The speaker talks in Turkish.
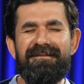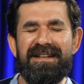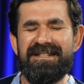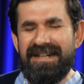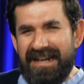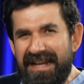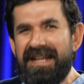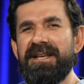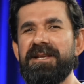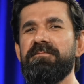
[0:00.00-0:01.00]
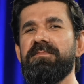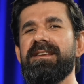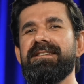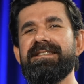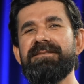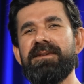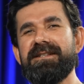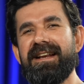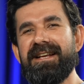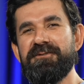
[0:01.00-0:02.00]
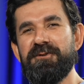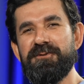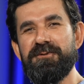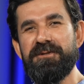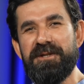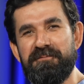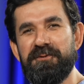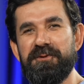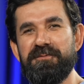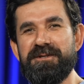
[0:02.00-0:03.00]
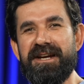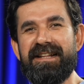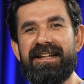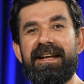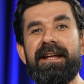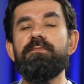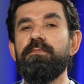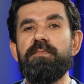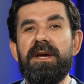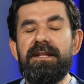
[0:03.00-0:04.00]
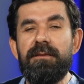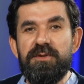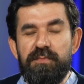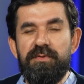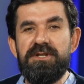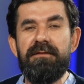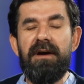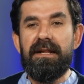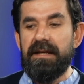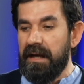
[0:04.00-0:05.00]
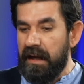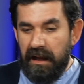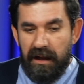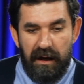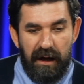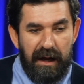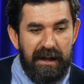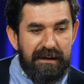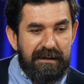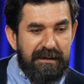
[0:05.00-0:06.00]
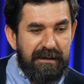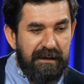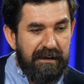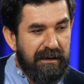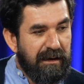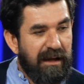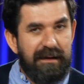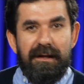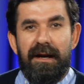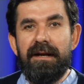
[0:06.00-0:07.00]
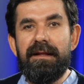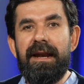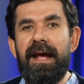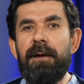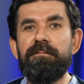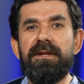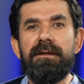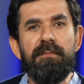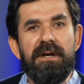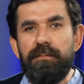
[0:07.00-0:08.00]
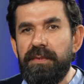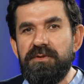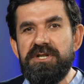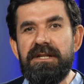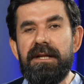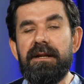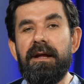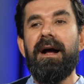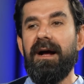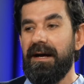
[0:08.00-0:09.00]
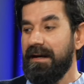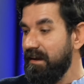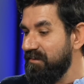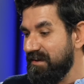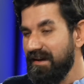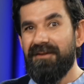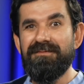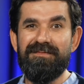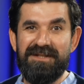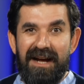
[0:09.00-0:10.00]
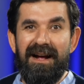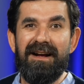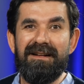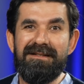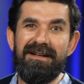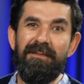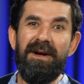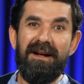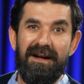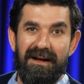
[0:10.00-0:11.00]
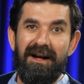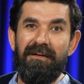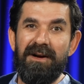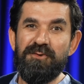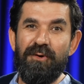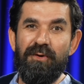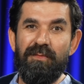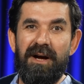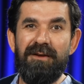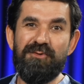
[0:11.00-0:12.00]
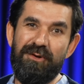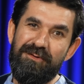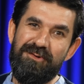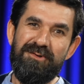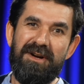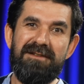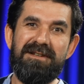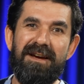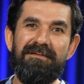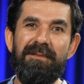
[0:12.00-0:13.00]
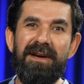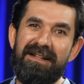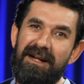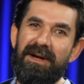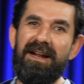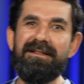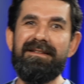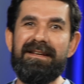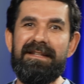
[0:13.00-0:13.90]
Vezir birinci meseleyi çözdük diye mutlu bir şekilde. Peki demiş bir bir şey vardı. Altı, altılarda ne yaptın mı bir bir şey dedin. Ha demiş ya sen haklısın ama hava soğuk malum çoluk çocuk aç evde bekler ben artık